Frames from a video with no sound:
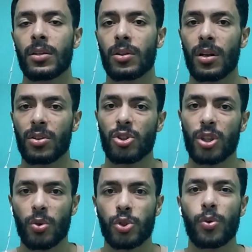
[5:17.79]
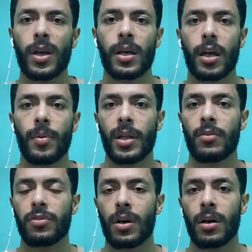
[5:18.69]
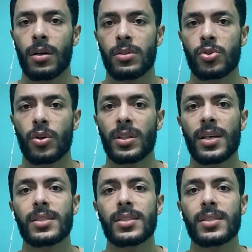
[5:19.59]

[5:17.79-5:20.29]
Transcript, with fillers: 13 وشويه كمان فالسعوديه